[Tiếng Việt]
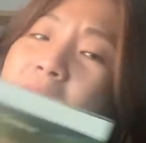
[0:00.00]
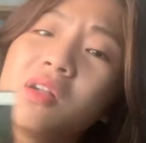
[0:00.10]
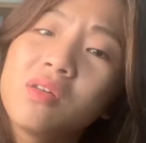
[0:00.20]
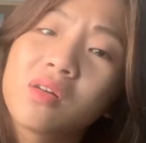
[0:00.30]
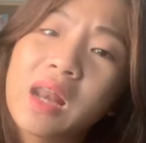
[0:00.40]

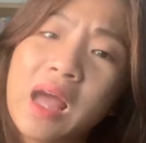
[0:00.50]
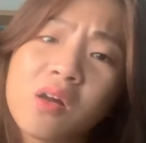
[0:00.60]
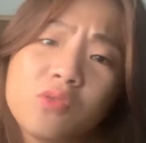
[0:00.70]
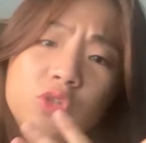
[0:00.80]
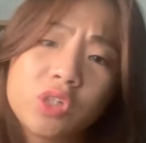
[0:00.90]
biết được là
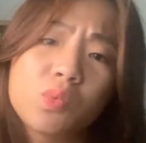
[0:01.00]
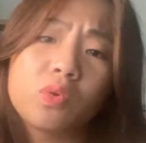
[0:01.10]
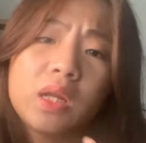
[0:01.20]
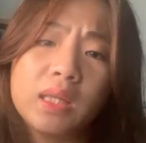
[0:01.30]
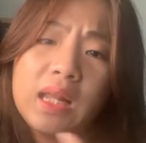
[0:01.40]
câu chuyện trong
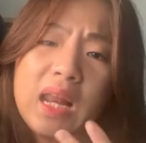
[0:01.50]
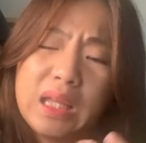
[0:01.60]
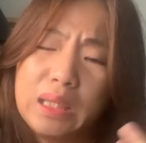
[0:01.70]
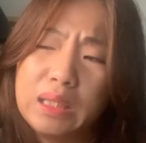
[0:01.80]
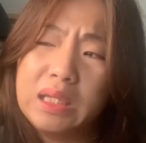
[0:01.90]
cuốn này sẽ là
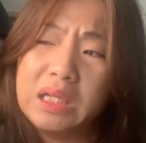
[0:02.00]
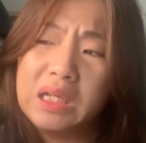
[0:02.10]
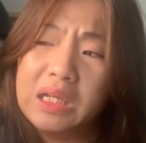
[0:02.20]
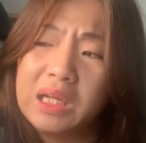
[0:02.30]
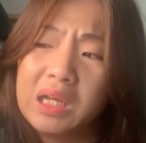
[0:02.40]
cái
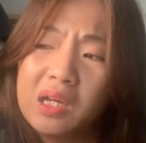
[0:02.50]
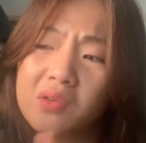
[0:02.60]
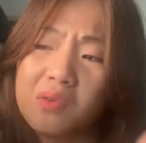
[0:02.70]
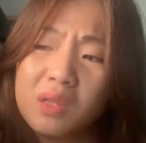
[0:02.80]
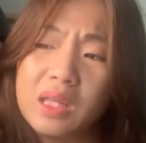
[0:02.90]
gì
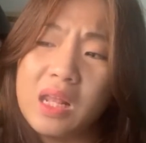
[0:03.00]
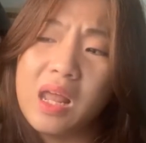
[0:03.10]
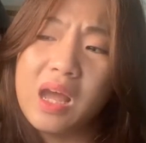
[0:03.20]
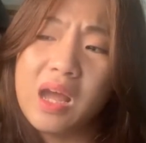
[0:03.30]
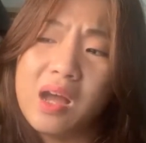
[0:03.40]
nó sẽ
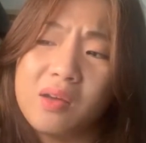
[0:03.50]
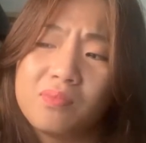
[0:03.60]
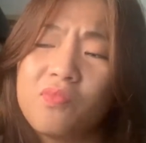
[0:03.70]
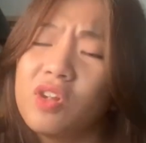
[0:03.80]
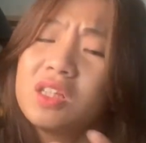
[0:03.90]
là
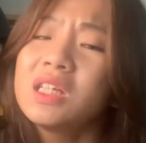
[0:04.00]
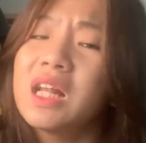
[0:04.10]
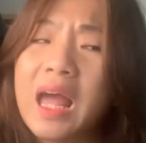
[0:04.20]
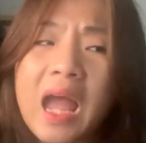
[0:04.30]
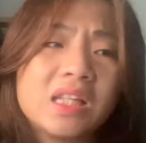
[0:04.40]
vẫn chỉ
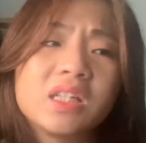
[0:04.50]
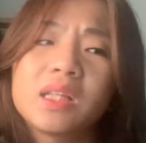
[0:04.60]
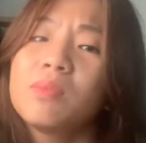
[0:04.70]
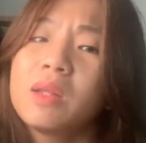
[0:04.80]
là hành trình tiếp